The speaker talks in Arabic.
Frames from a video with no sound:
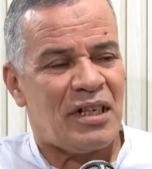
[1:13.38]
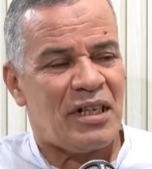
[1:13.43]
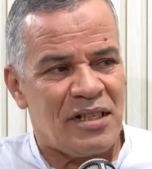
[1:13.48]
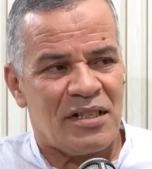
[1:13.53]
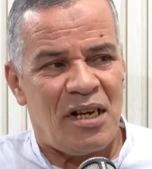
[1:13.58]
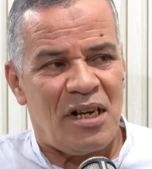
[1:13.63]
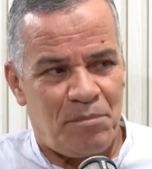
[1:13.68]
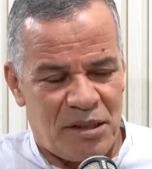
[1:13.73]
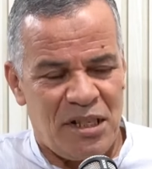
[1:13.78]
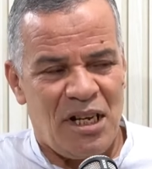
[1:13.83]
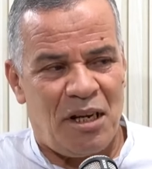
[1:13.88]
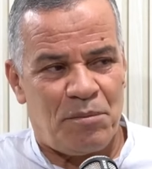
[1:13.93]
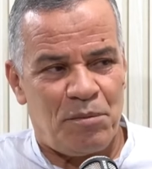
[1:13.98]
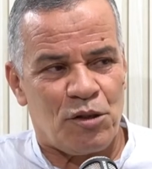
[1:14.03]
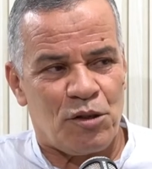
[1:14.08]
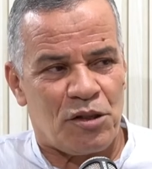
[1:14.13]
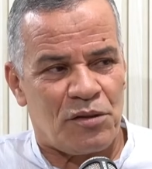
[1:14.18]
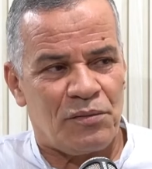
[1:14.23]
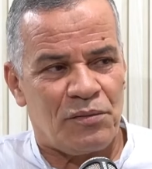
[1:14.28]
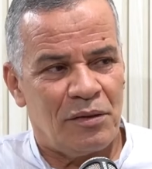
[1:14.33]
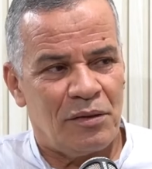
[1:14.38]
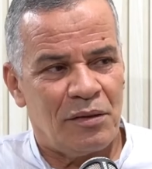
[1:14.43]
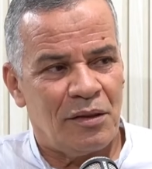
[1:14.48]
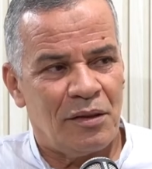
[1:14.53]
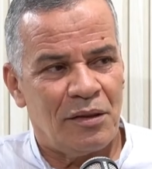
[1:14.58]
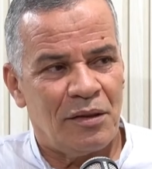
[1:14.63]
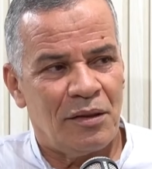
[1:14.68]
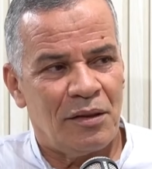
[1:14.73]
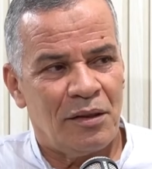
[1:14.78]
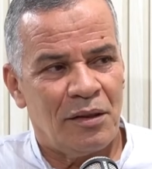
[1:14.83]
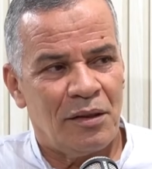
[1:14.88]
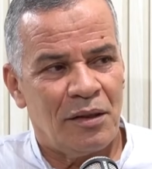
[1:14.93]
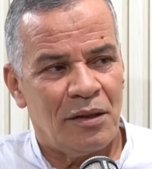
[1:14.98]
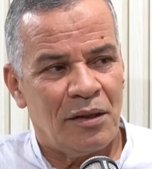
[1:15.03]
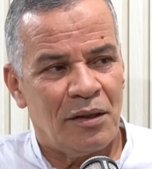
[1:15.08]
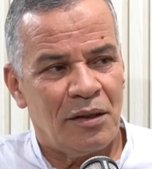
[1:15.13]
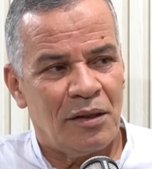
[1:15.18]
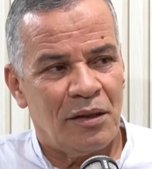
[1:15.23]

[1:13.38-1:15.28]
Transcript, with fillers: عند صاحبي صاحبي خذيت فلوس ما عند يوسف